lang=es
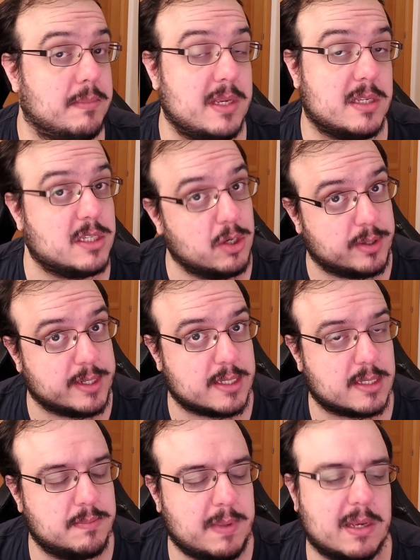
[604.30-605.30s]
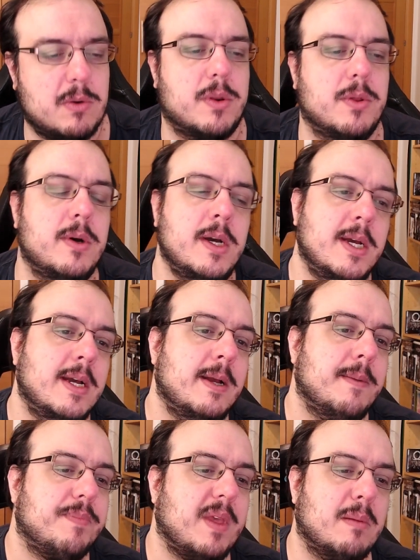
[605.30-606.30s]
misiones, ¿de acuerdo?
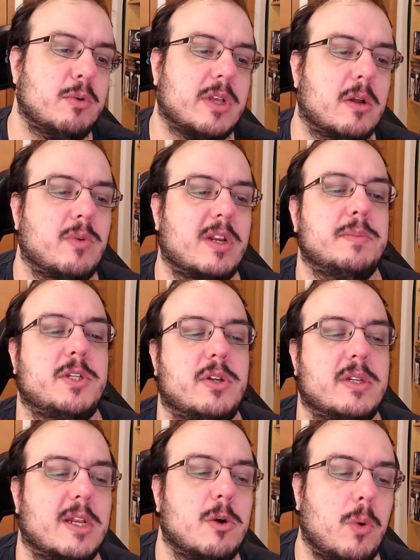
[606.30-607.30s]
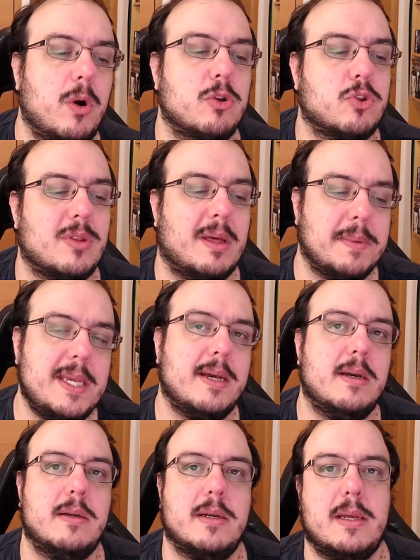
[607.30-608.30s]
Digamos que algunas misiones del juego
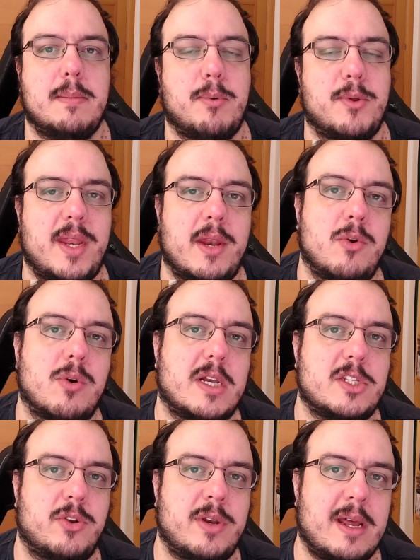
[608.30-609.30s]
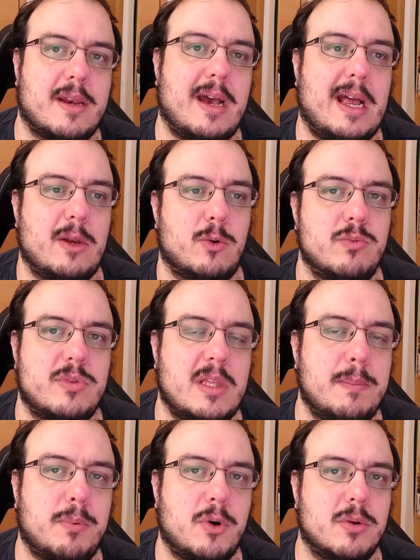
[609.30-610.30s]
todavía eh, podrían ocasionar algún
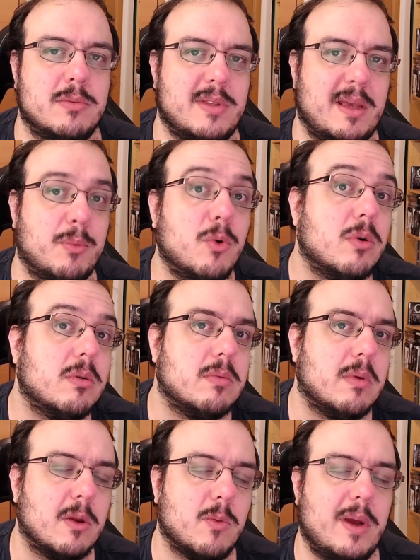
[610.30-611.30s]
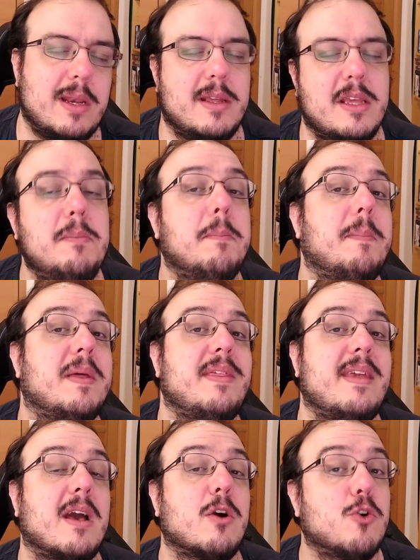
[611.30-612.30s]
tipo de bug, el cual
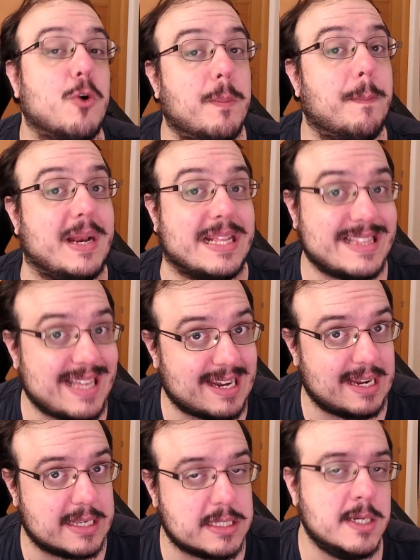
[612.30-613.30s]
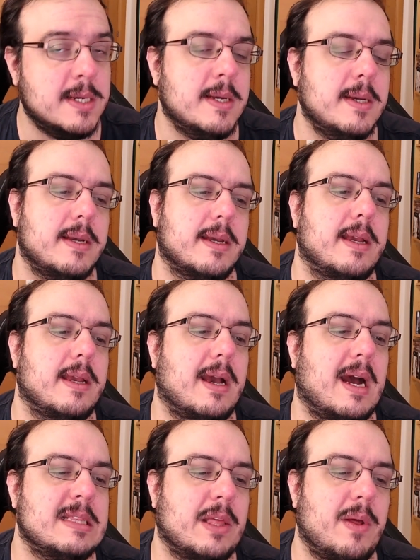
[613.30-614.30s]
impedía completarlas.
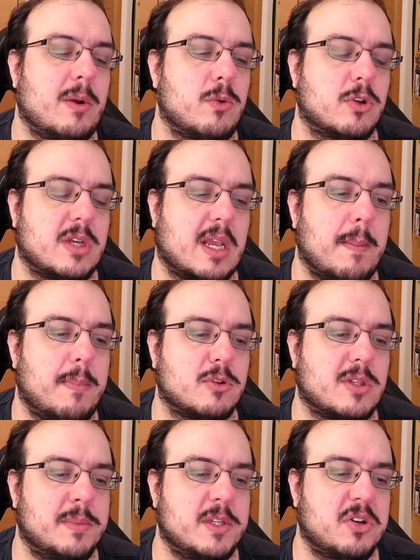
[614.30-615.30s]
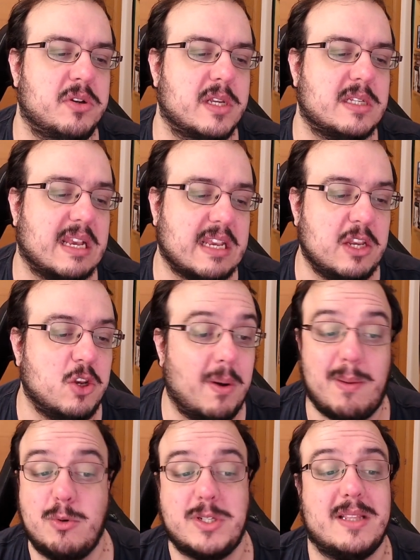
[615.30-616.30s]
Eh, han dado algunos ejemplos de misiones, aquí
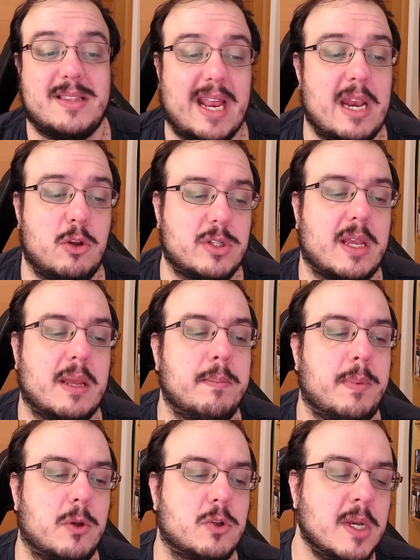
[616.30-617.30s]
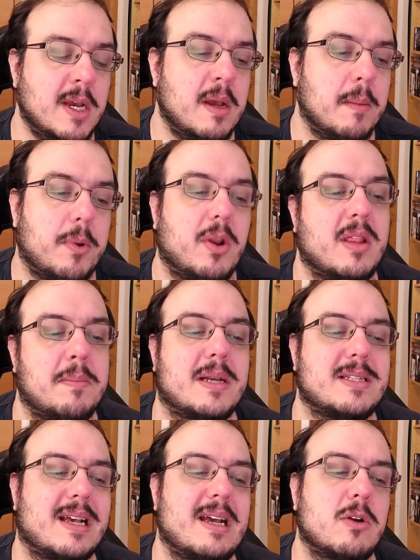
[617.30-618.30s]
no vamos a entrar en los ejemplos, pero
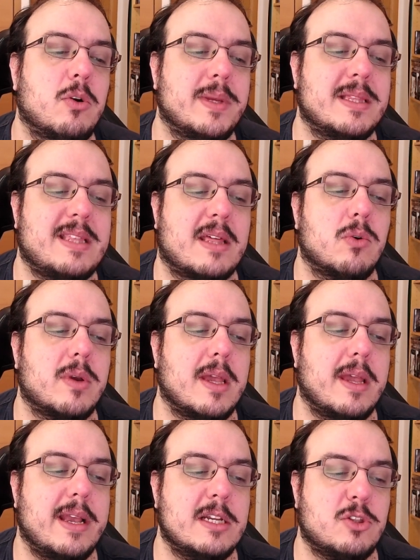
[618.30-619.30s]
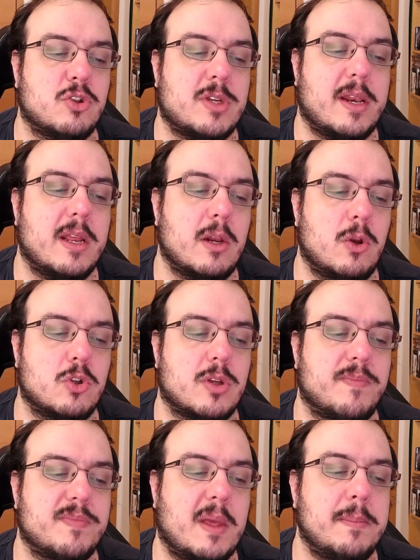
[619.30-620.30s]
además han comentado que estos
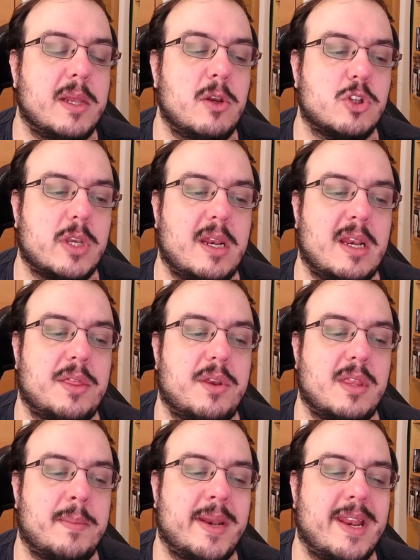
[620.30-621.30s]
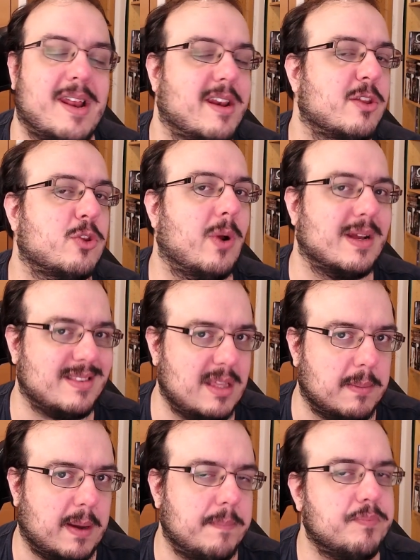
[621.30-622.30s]
arreglos también los quieren hacer de manera
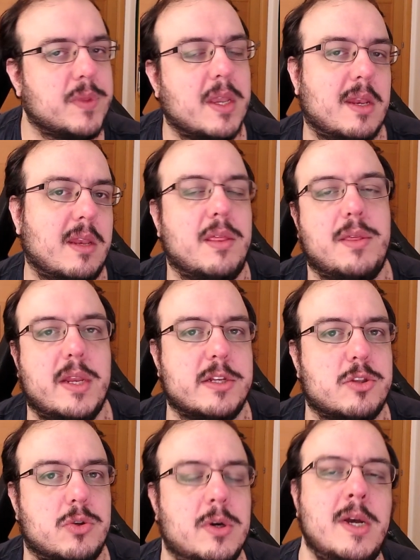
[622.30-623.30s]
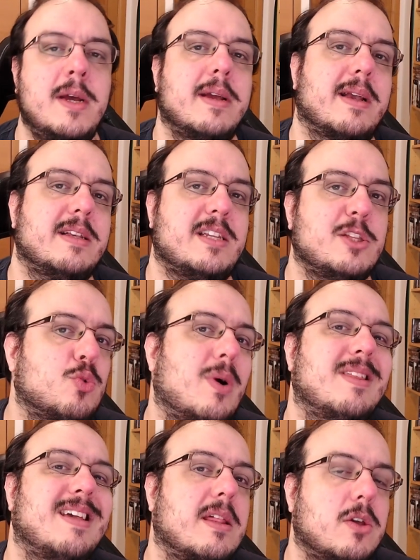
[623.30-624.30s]
retroactiva. ¿Qué quiere decir esto? Que si tú
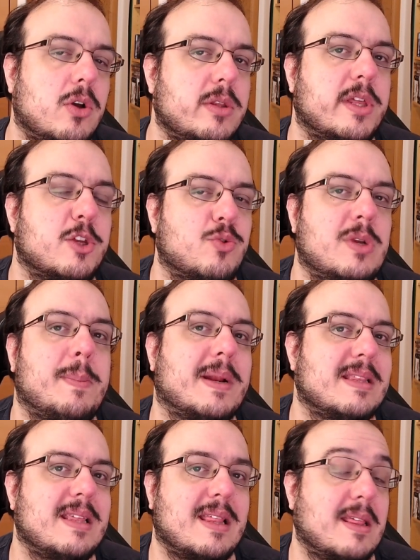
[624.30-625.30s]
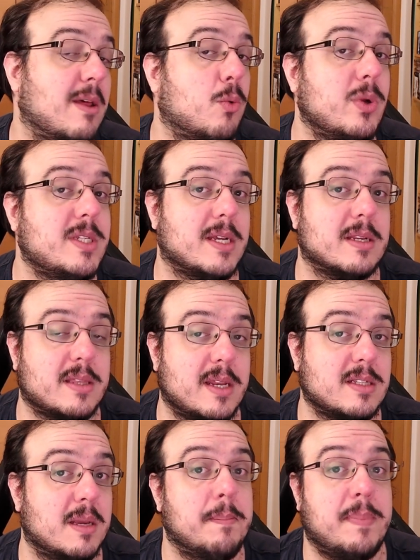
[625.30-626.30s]
a día de hoy tienes una partida de The Witcher
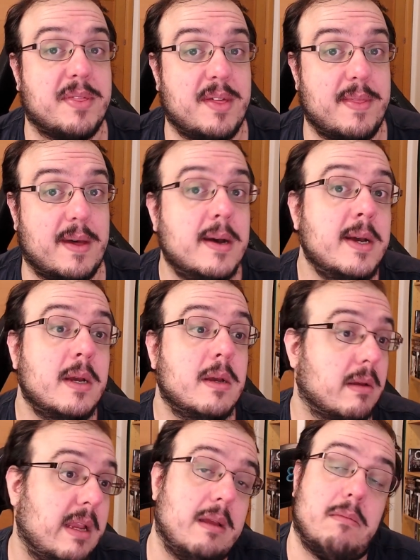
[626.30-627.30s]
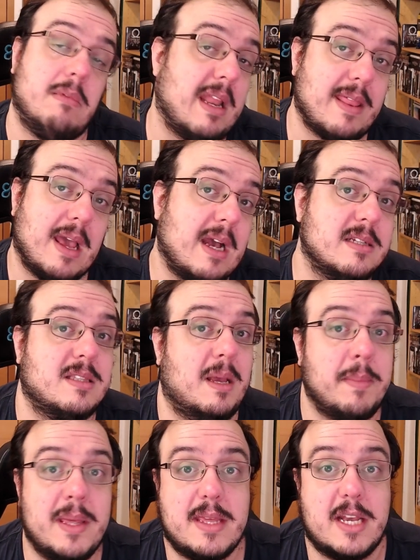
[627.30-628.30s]
3 empezada y la dejaste
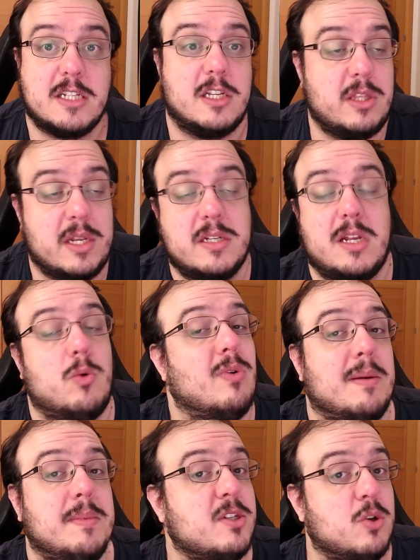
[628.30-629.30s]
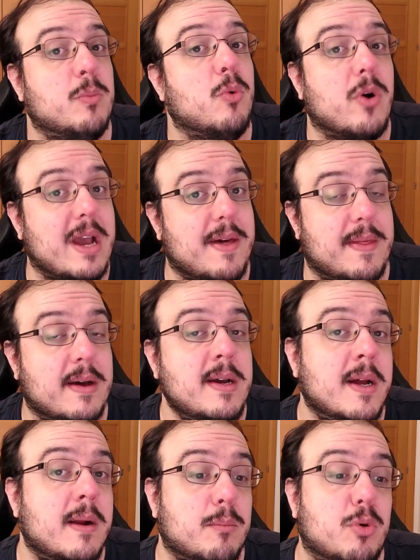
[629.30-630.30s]
a medias, y tienes alguna misión bugueada,
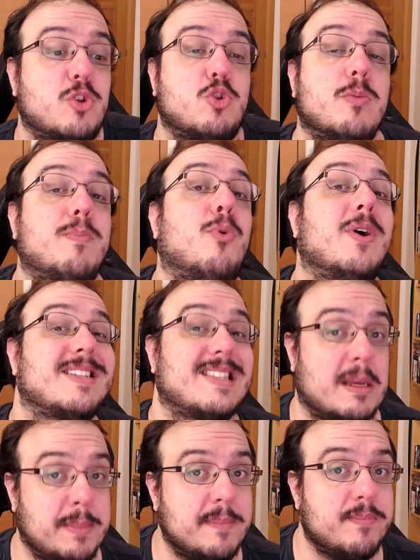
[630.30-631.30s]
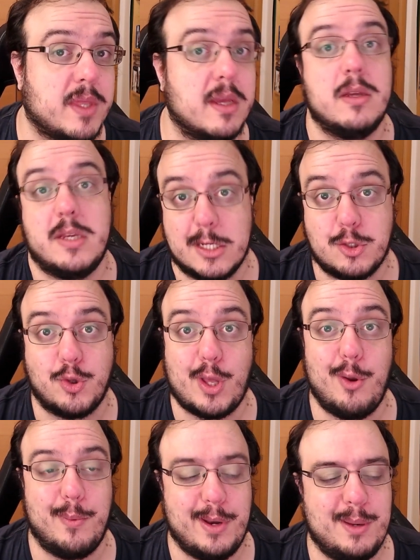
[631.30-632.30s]
pues supuestamente, y esto
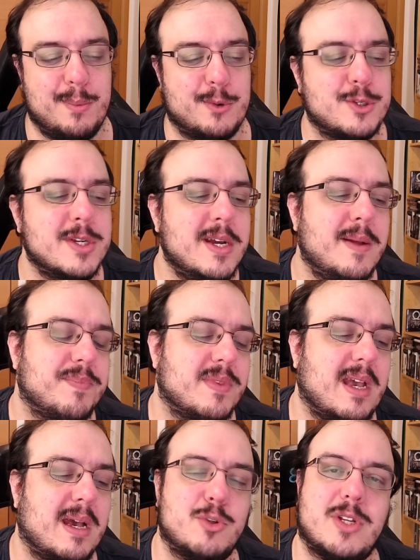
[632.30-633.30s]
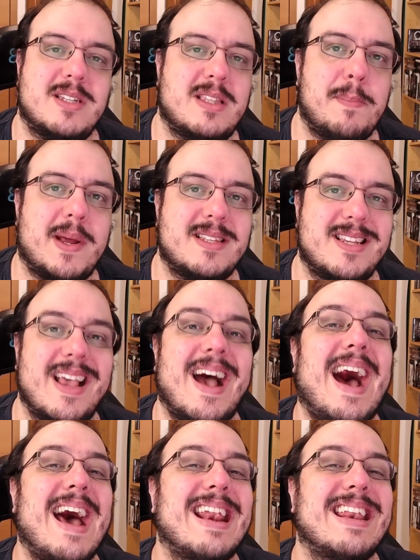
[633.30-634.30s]
ya lo veremos, digamos que este parche
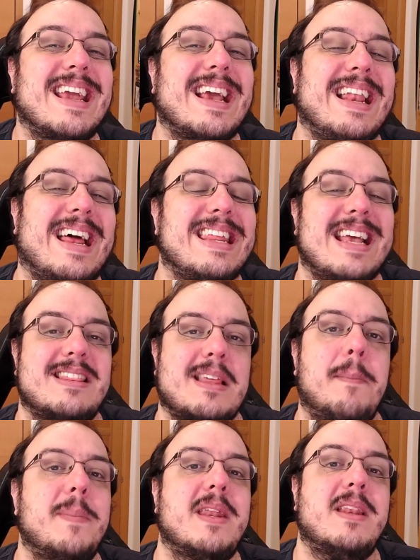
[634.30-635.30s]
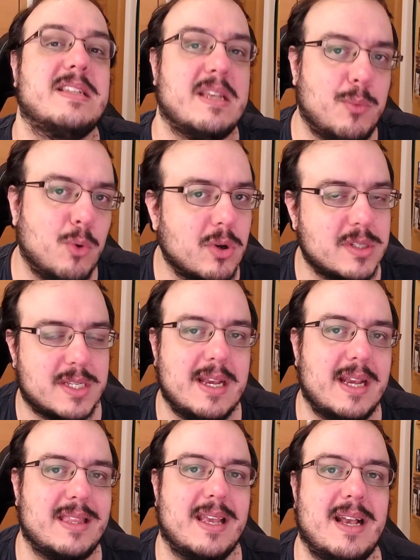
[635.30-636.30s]
arreglaría también ese bug
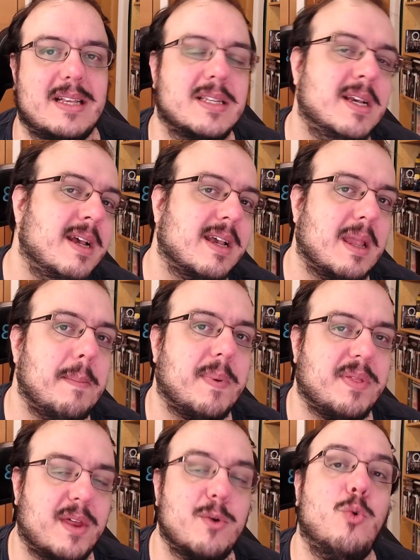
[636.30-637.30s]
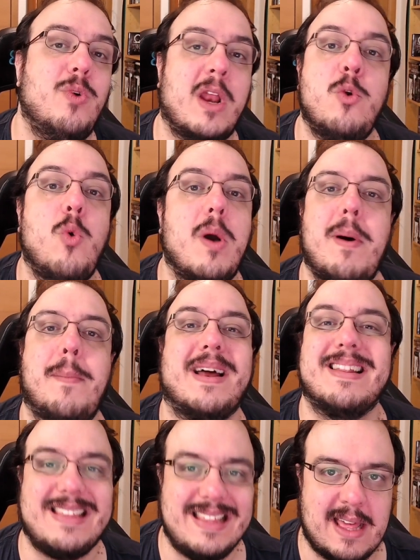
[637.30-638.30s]
sin que tengas que empezar una nueva
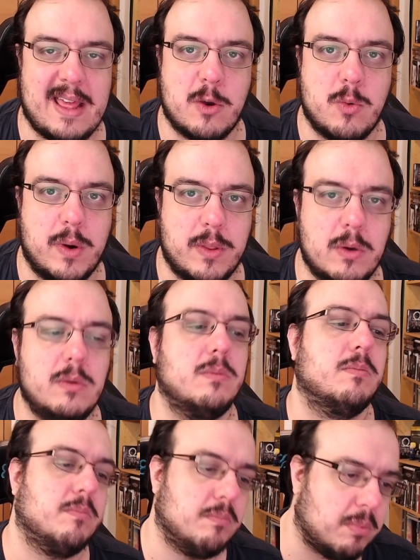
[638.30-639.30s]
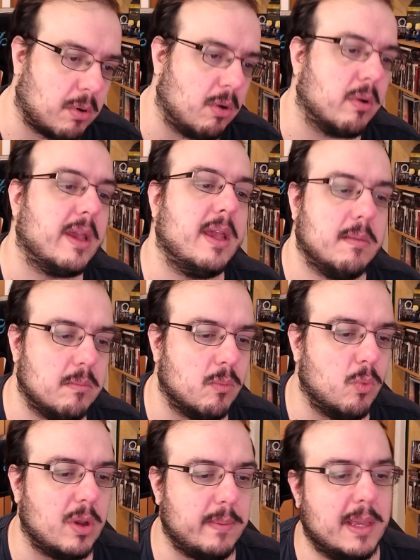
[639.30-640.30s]
partida, ¿de acuerdo? Por lo que,
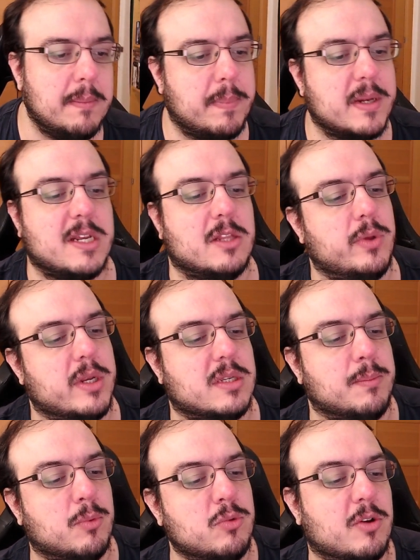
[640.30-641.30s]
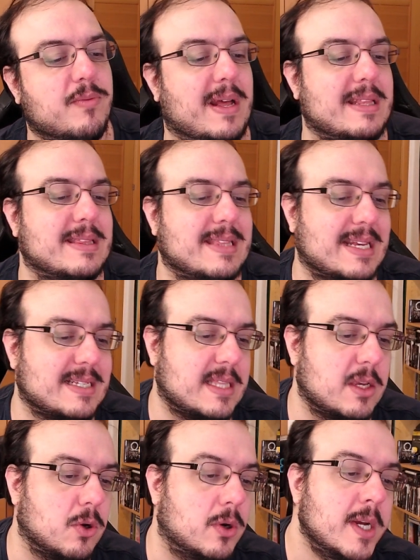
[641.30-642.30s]
muy bien, pensando en ese punto,
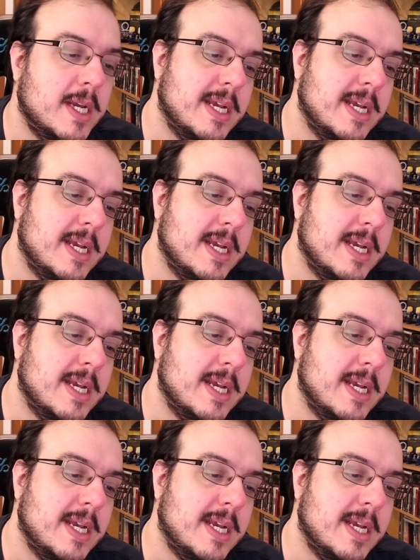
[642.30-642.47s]
fantástico.